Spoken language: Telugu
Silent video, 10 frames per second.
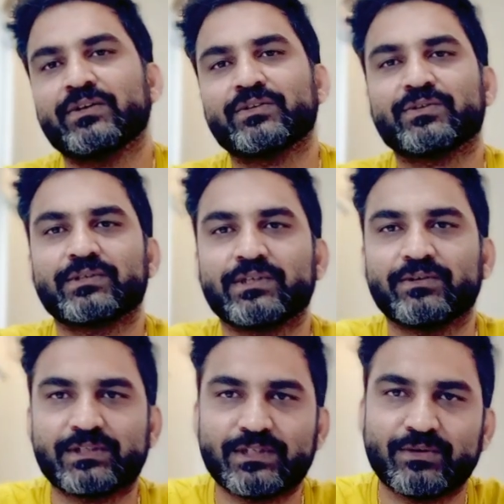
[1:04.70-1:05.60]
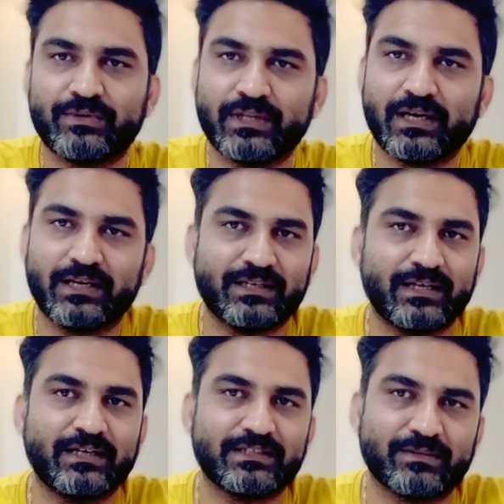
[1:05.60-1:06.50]
చూసి వచ్చి ఉందా
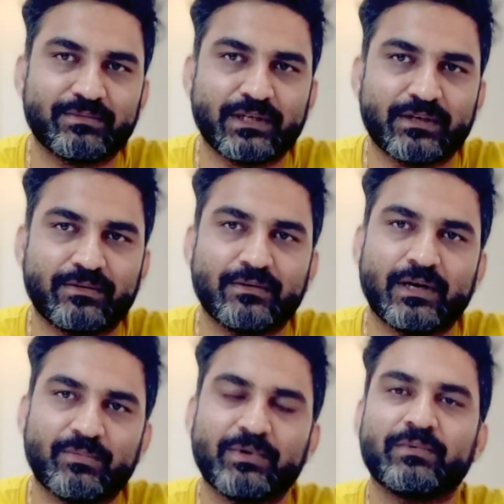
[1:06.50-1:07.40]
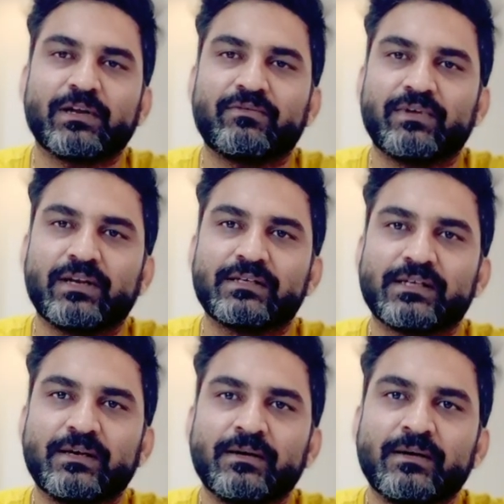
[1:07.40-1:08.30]
లేదా అని చెప్తారు అప్పుడు మనం
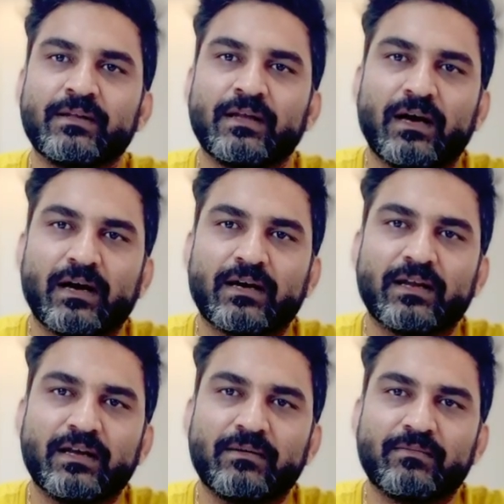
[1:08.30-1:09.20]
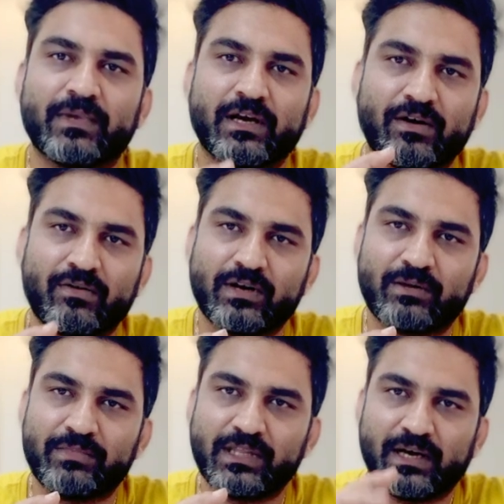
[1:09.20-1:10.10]
వెళ్ళేసి అక్కడే మన
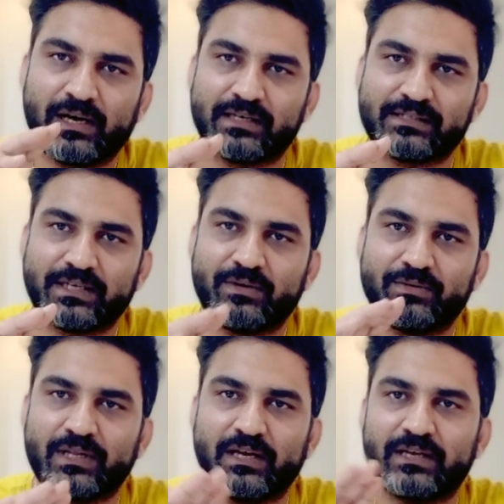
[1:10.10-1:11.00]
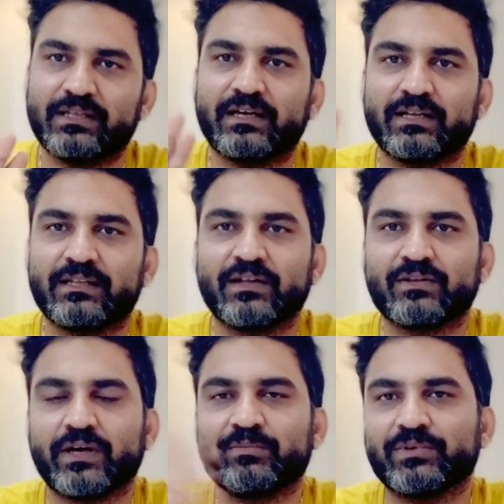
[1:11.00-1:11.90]
కౌంటర్ మీద ఆ సేల్ ఉందా లేదా అనే
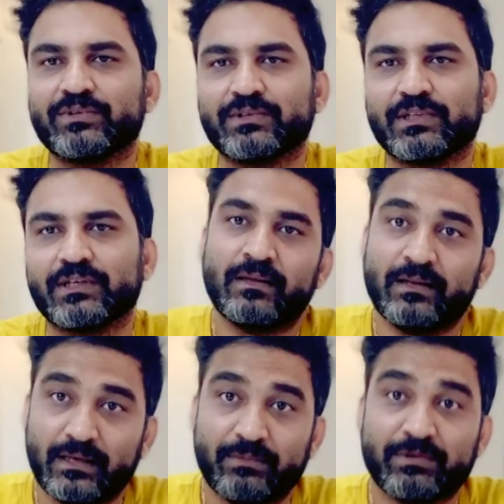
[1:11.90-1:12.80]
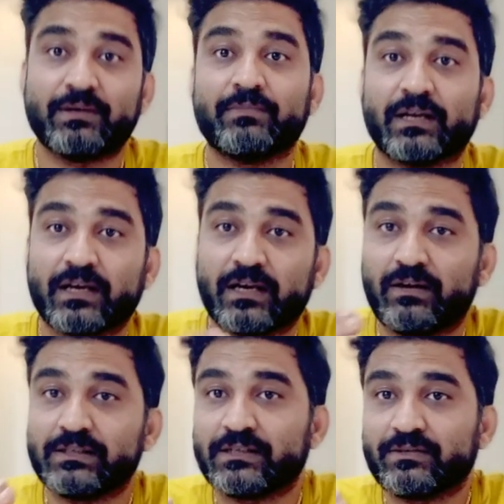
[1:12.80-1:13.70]
దాంతో అయిపోతుంది లేకపోతే మనకు
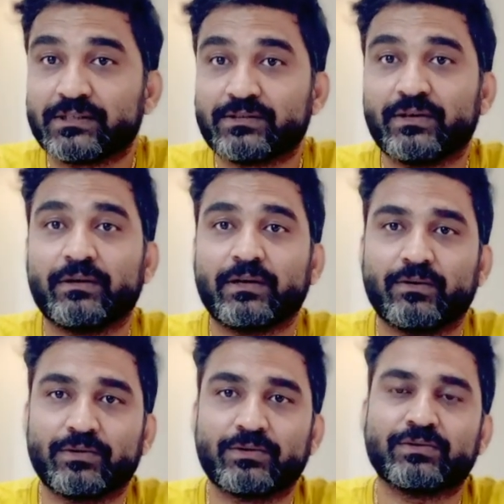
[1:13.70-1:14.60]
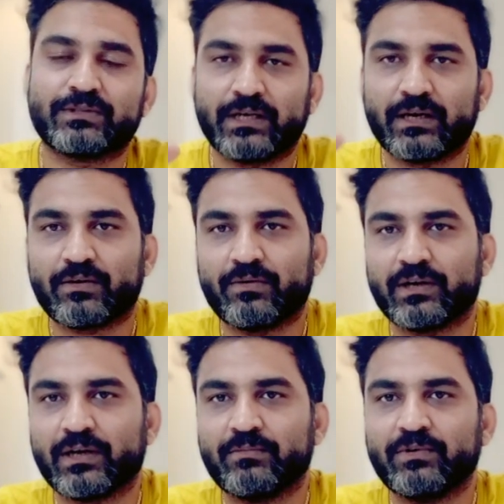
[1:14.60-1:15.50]
కావాల్సిన వస్తువు ఏమైనా గుర్తొస్తే
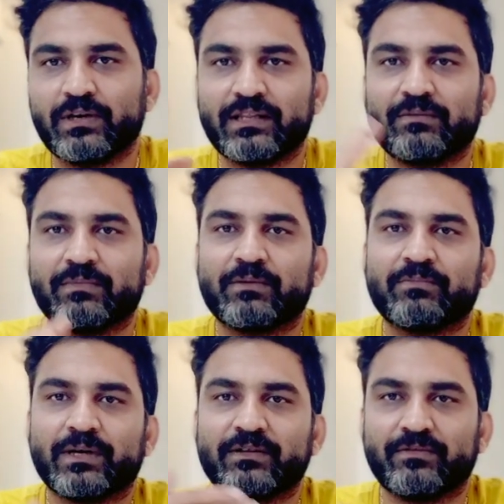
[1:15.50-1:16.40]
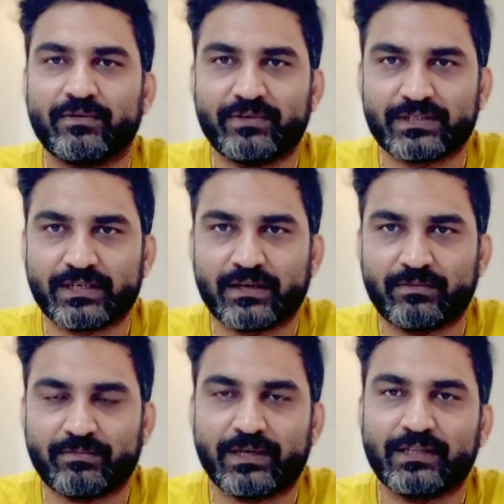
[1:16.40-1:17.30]
కొంటాము లేదా మనం పది విషయాలు
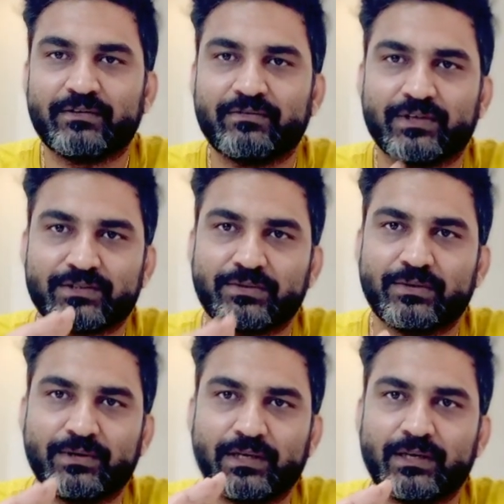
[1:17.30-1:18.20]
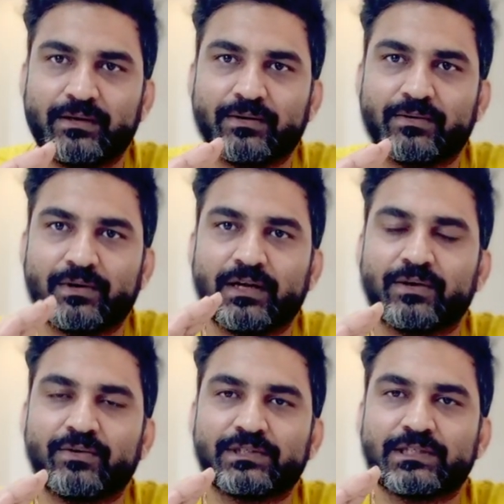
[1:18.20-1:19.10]
పది వస్తువులని
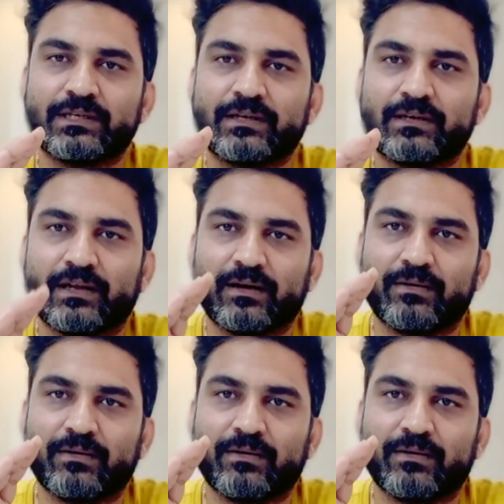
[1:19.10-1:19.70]
కొనడానికి వచ్చి నా